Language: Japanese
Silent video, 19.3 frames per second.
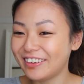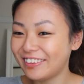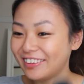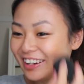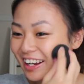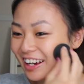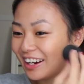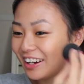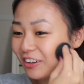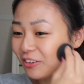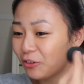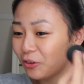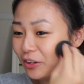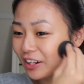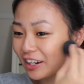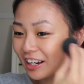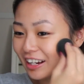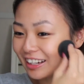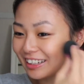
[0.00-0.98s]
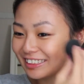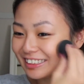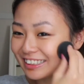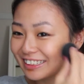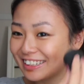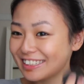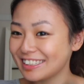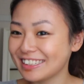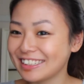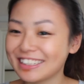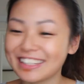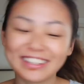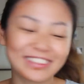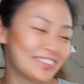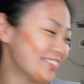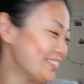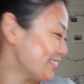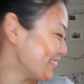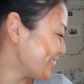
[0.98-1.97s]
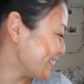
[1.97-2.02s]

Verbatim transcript: らほらほら声がカサカサなのさ